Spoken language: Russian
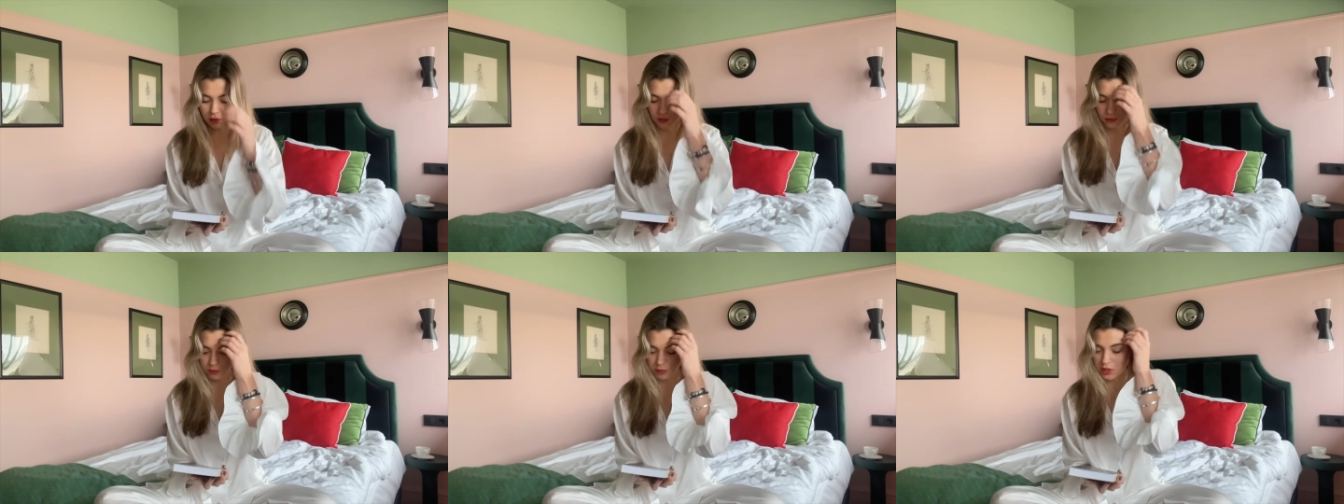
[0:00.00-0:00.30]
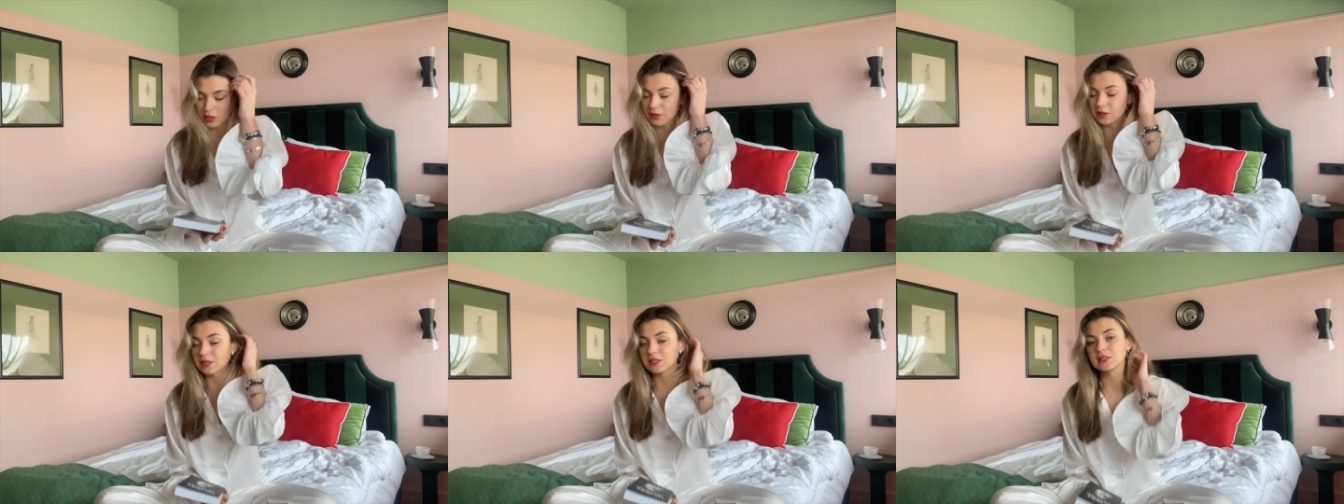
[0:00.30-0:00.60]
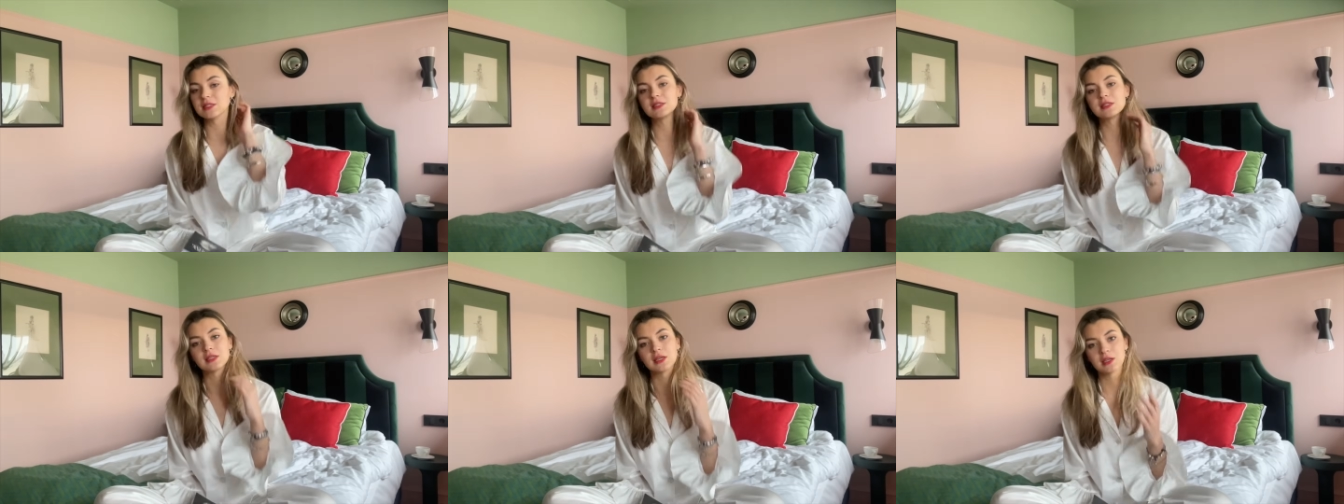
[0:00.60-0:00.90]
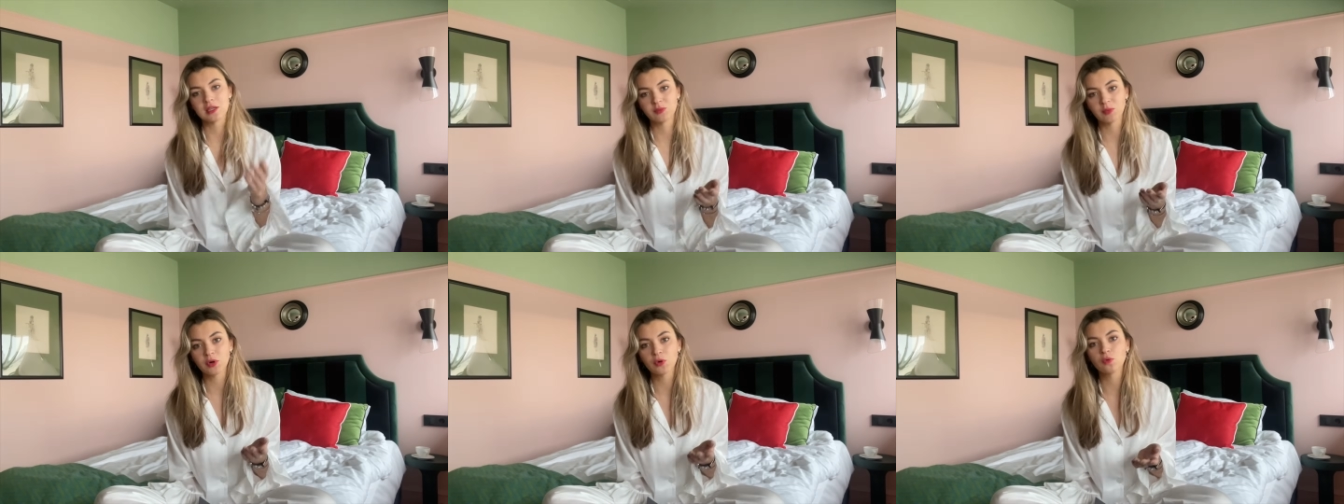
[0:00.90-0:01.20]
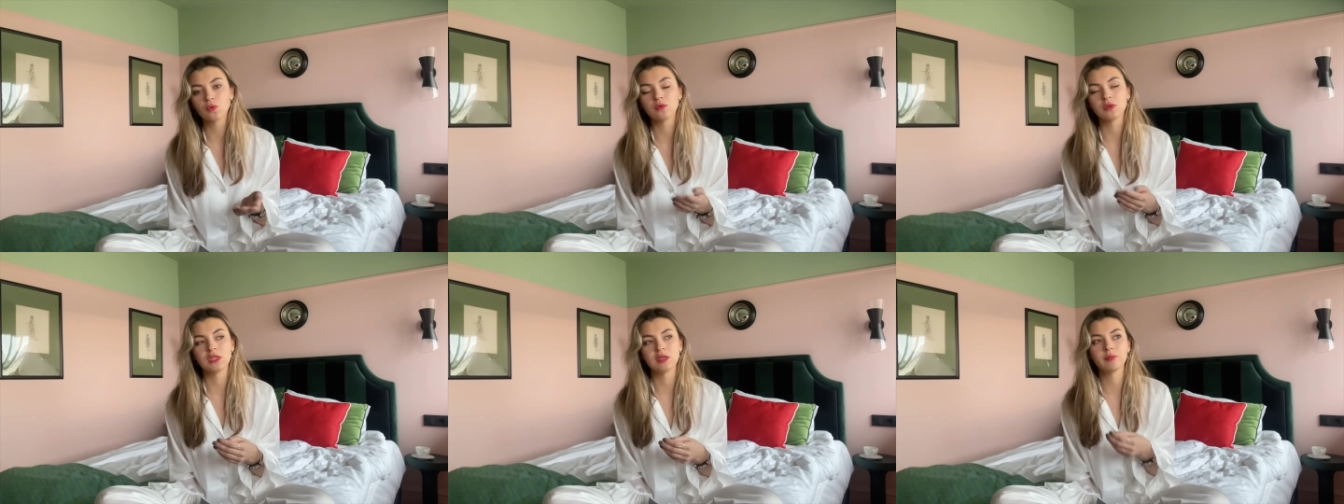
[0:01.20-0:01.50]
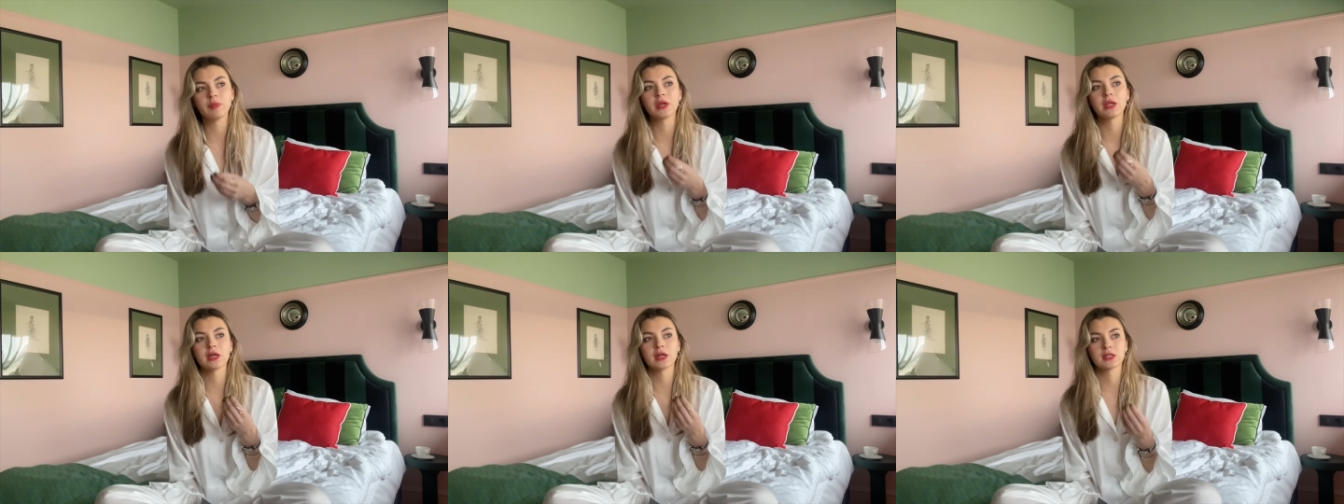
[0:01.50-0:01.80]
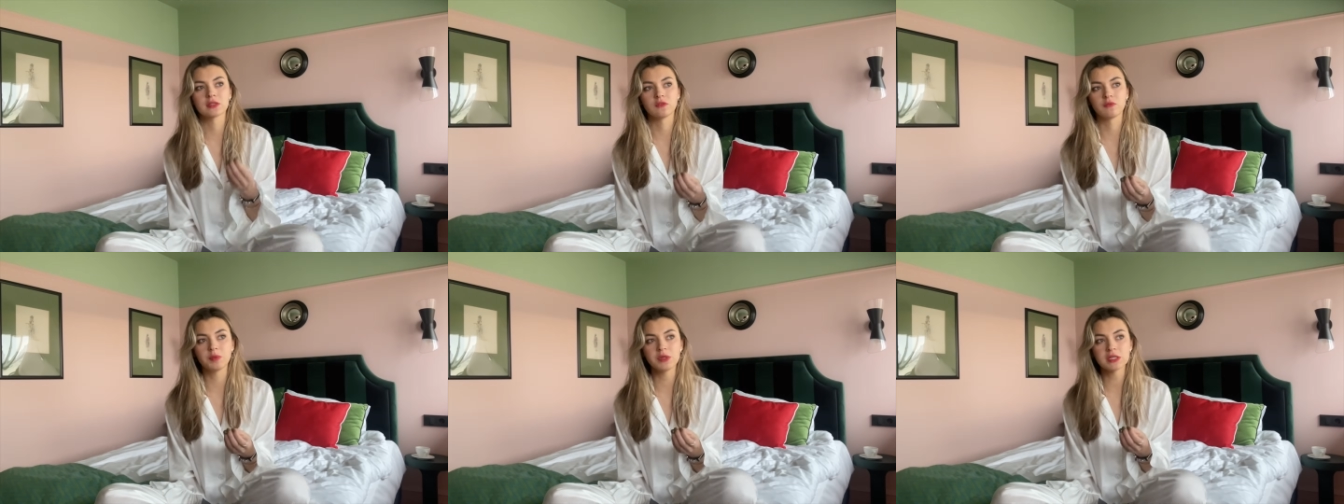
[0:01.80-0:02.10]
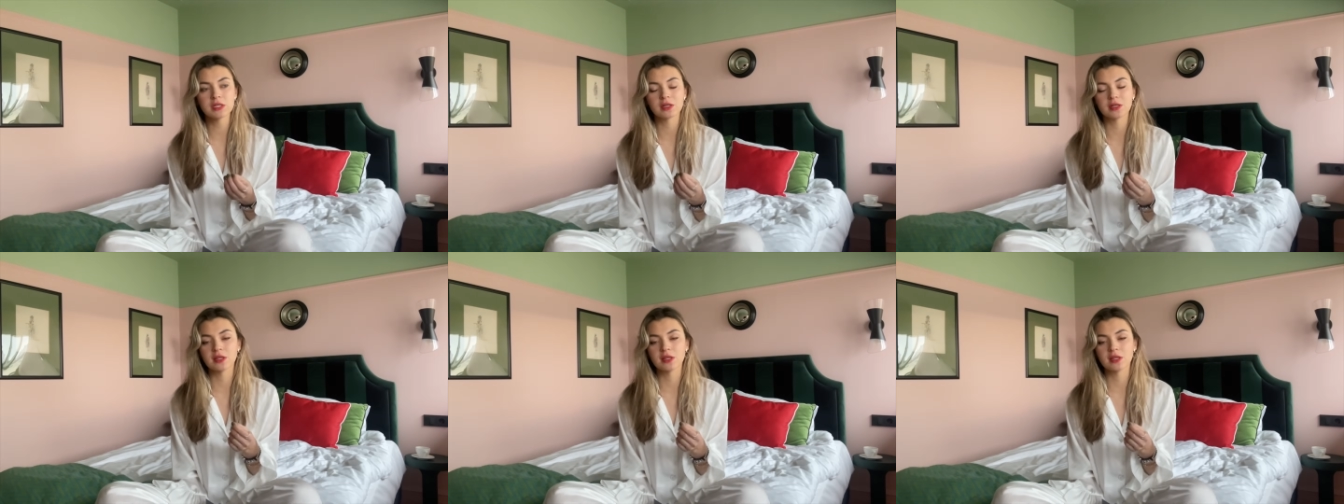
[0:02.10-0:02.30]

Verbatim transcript: У меня традиция, я не могу не приехать в Питер,